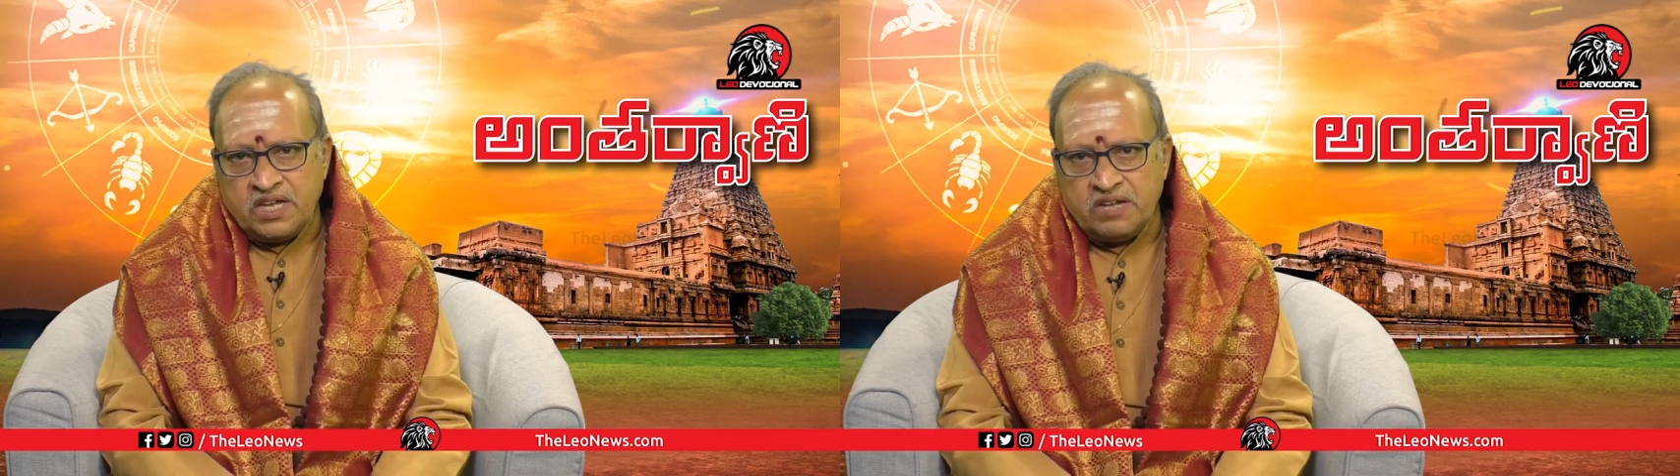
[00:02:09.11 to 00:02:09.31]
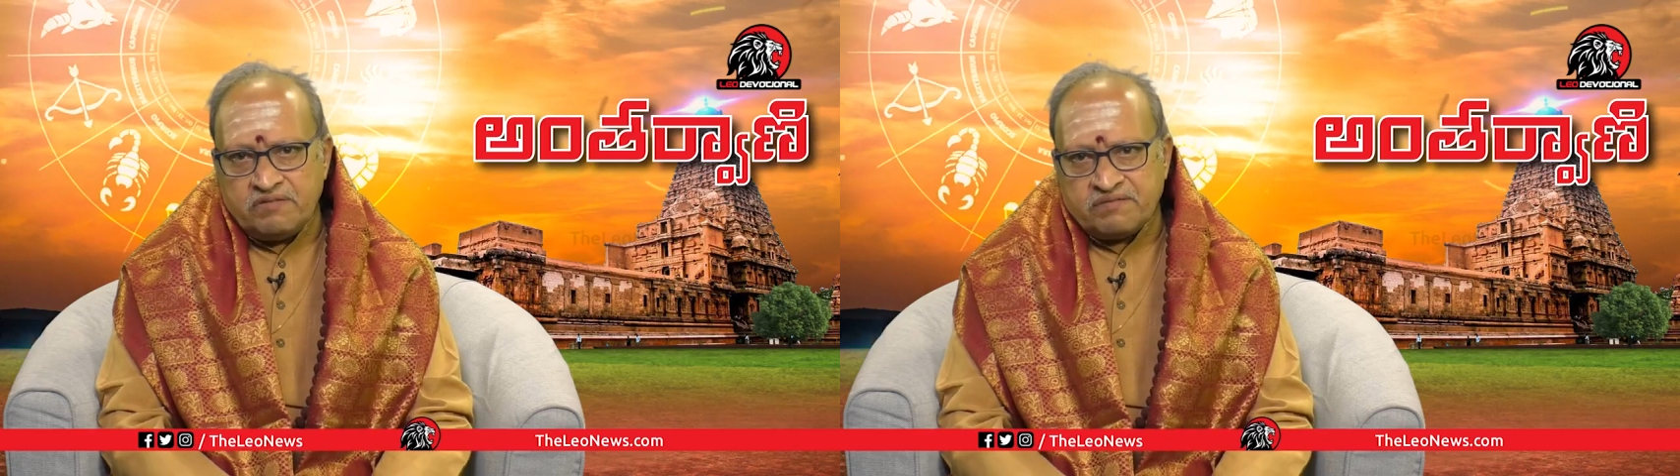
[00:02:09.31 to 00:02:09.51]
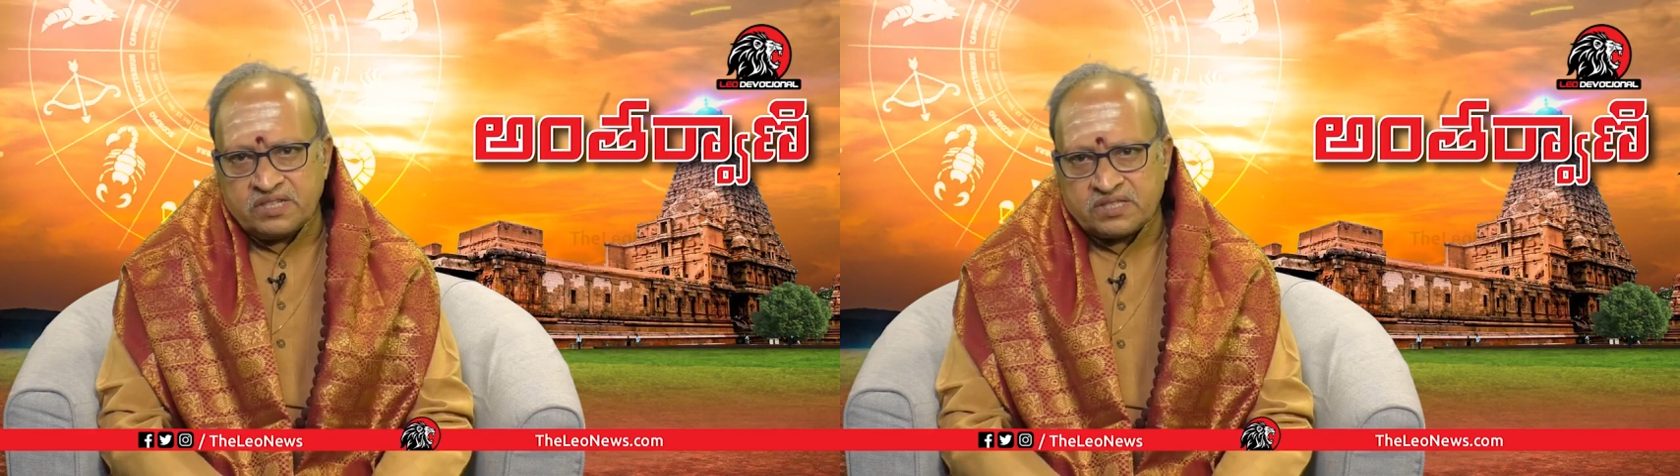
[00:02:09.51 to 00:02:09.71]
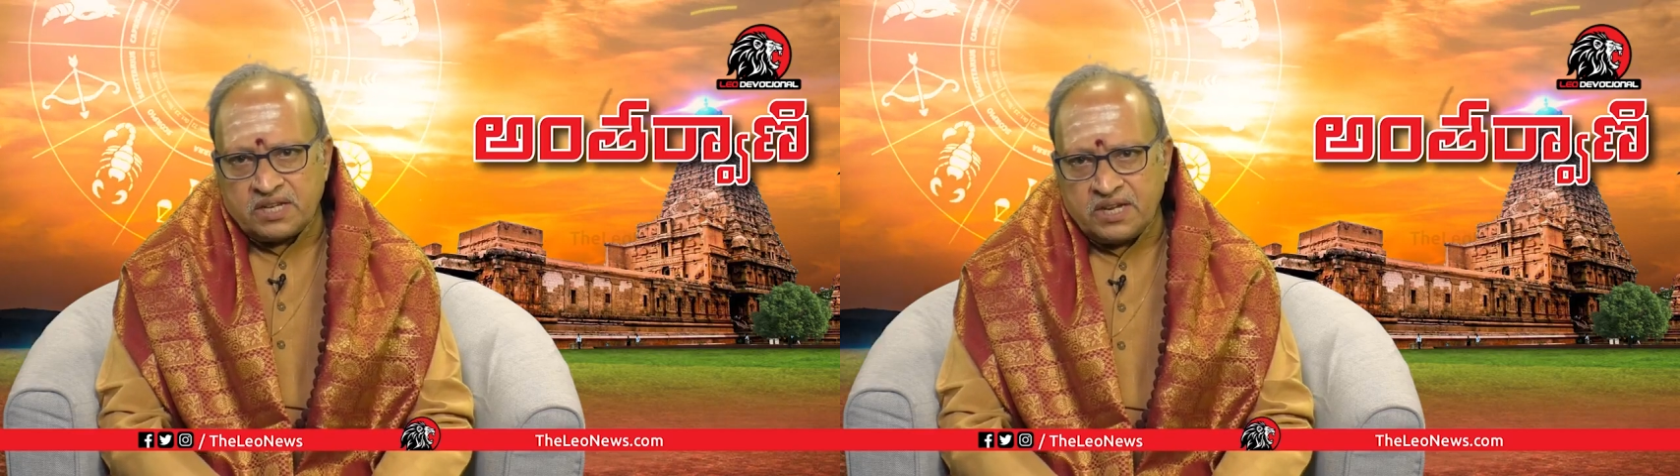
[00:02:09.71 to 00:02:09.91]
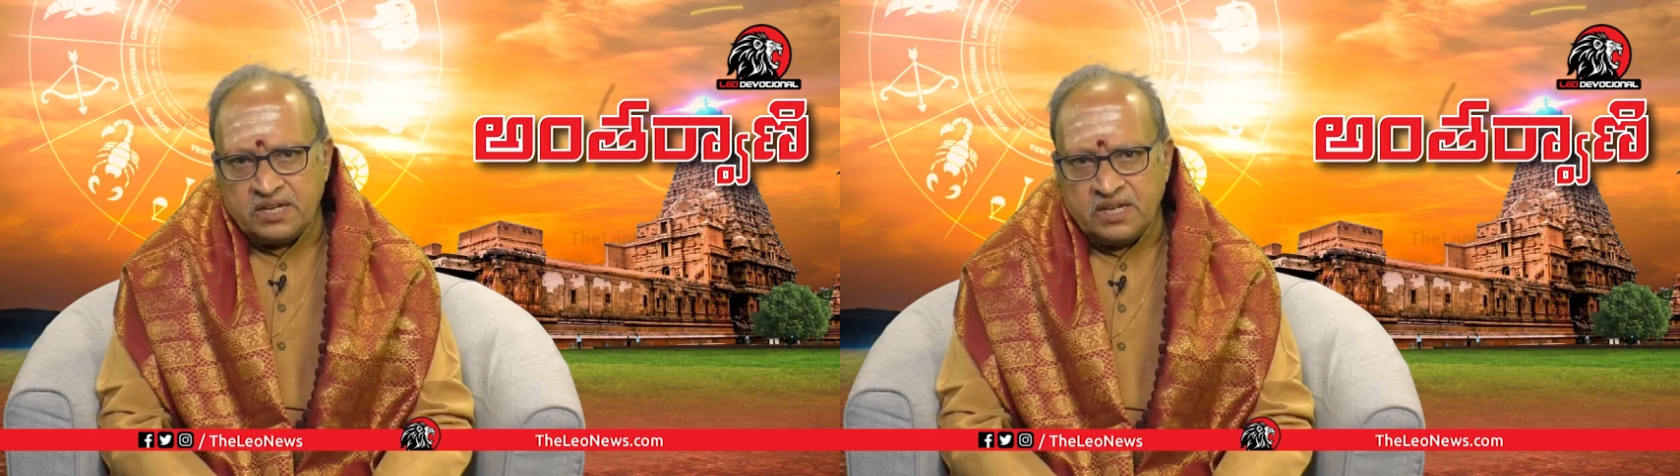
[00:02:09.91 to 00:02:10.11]
ఈ
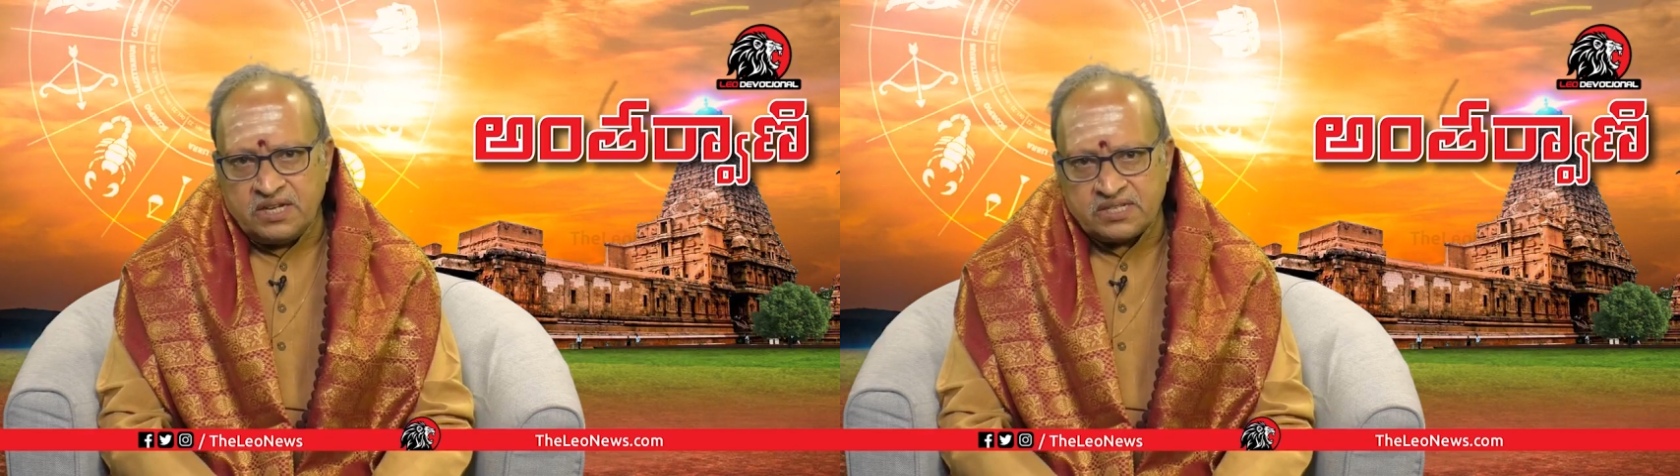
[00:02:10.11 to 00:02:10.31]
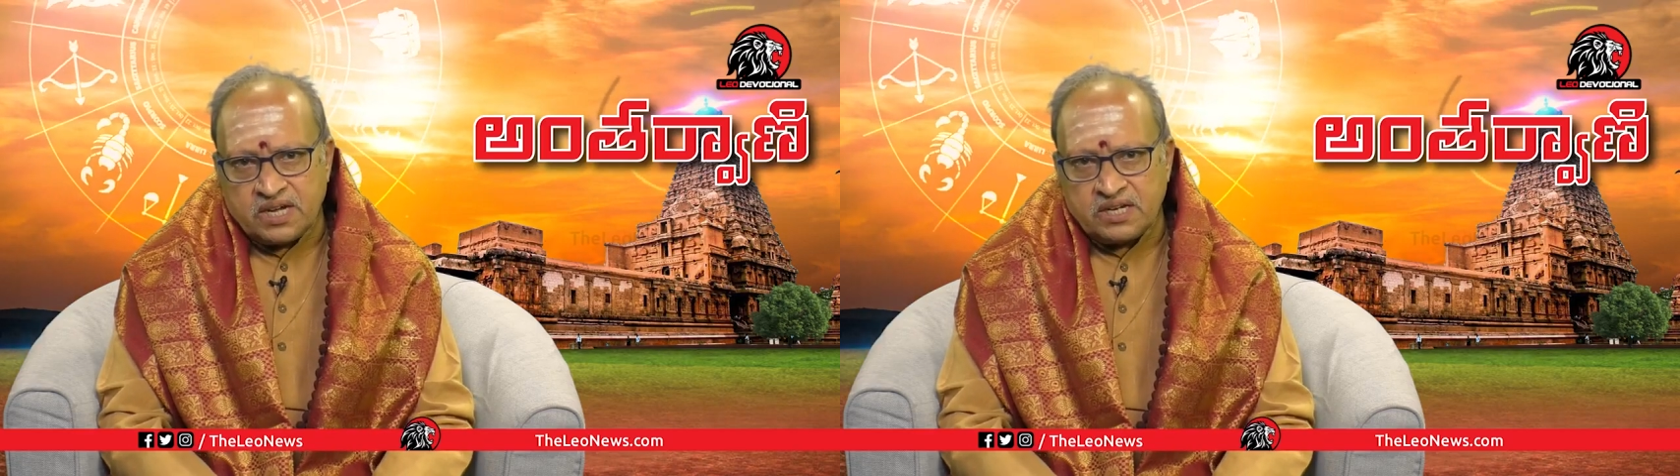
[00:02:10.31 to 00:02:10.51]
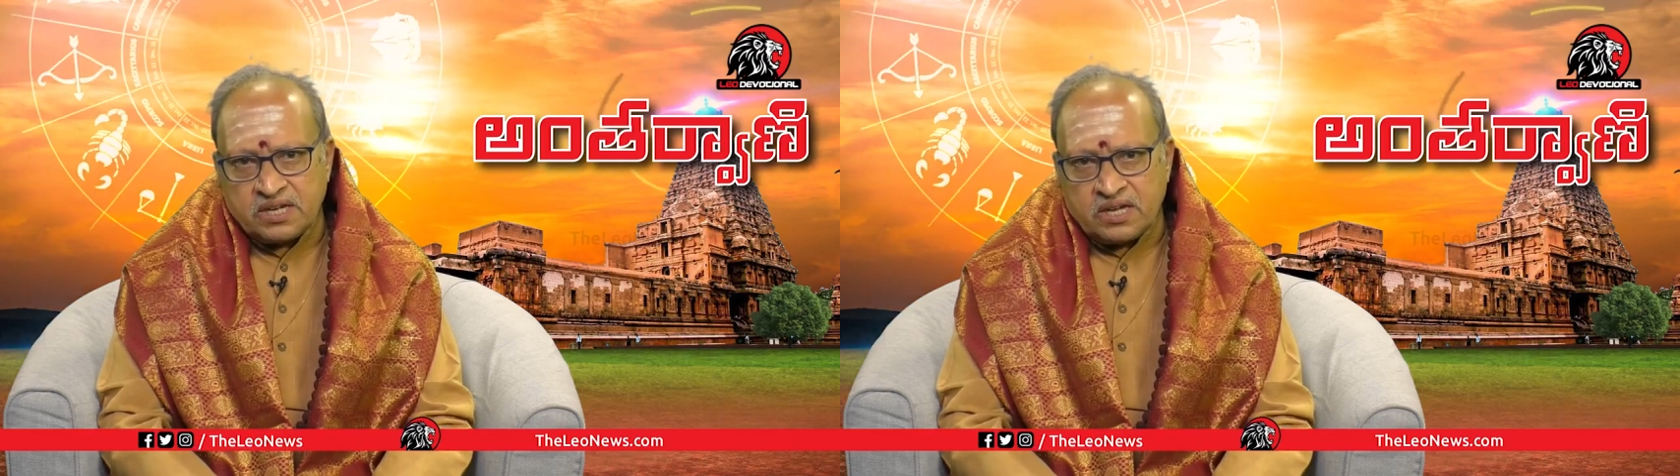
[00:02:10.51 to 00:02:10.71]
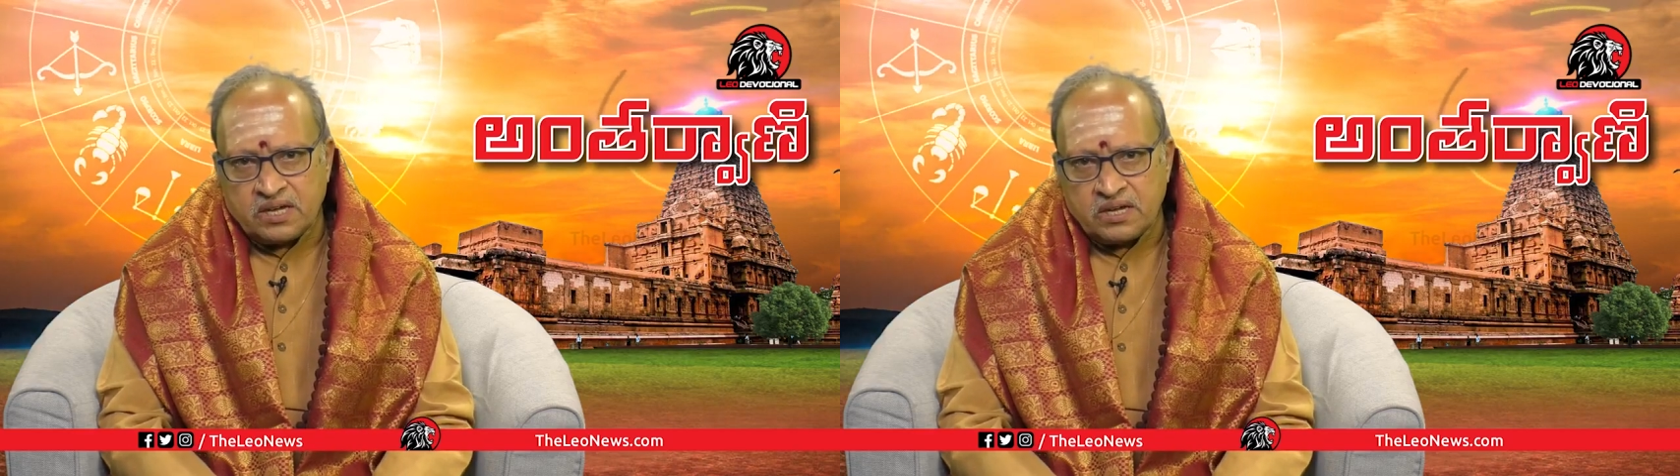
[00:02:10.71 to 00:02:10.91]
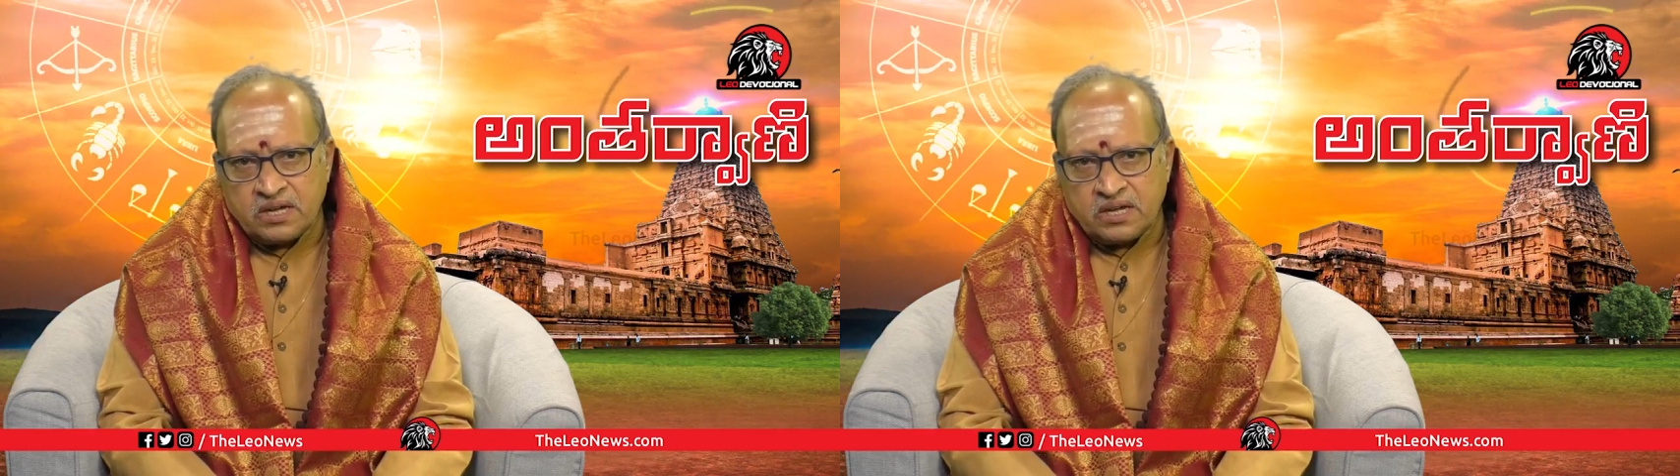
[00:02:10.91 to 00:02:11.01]
వ్యవస్థలన్నీ నిజానికి